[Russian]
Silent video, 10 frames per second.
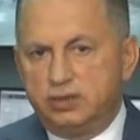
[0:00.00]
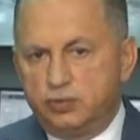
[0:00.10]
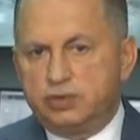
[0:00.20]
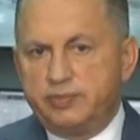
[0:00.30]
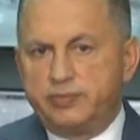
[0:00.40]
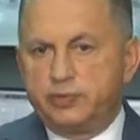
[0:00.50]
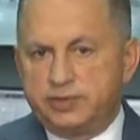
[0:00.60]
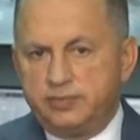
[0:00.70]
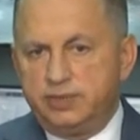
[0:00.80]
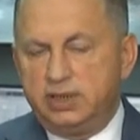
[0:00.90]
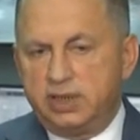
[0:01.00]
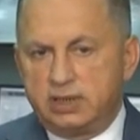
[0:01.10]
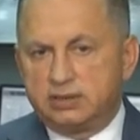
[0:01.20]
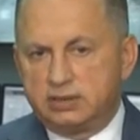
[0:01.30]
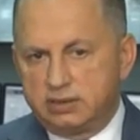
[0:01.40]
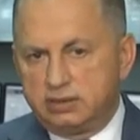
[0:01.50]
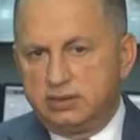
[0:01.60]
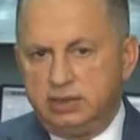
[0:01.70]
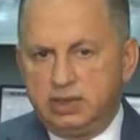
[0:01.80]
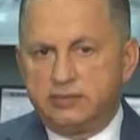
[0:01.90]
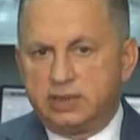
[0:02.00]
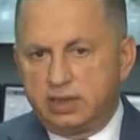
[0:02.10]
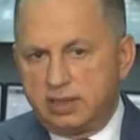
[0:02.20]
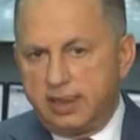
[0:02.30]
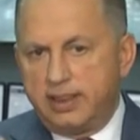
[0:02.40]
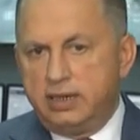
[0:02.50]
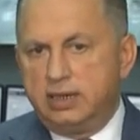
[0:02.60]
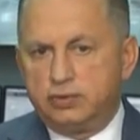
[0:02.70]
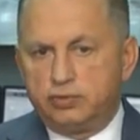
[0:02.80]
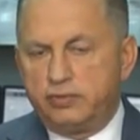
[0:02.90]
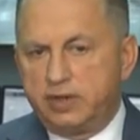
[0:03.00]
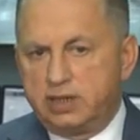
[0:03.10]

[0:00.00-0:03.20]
То есть мы просим миллиард евро и готовы